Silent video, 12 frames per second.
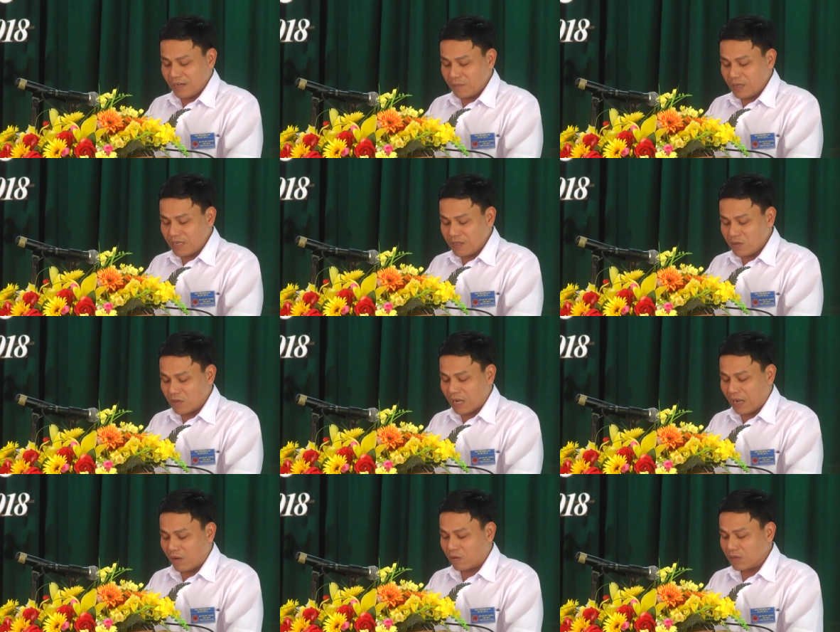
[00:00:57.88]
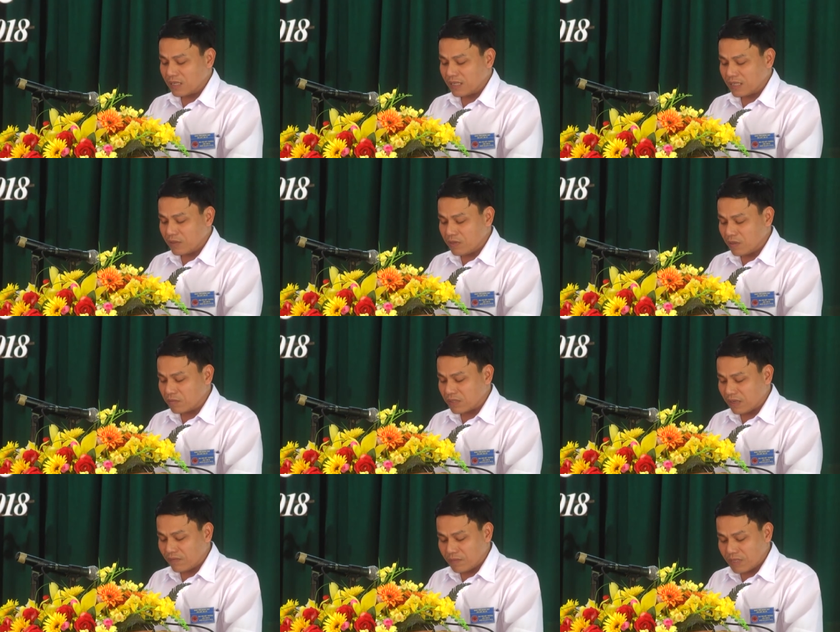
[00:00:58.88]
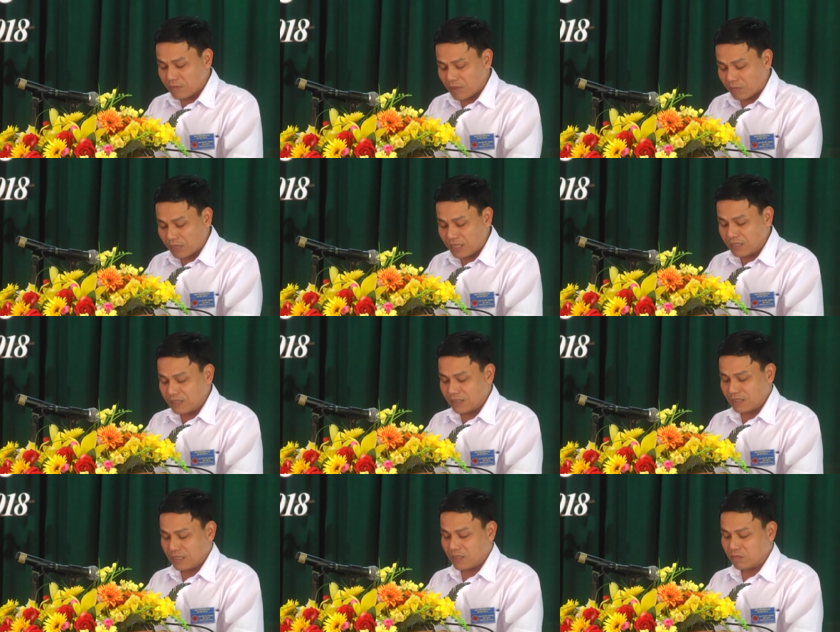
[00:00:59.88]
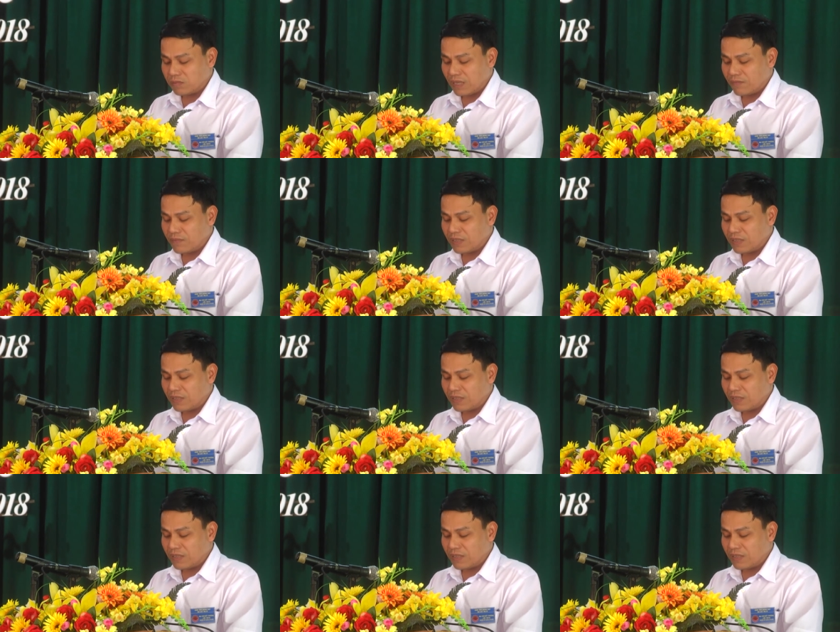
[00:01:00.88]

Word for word: đáp ứng nhu cầu của người tiêu dùng sản phẩm sâm ngọc linh thì trung tâm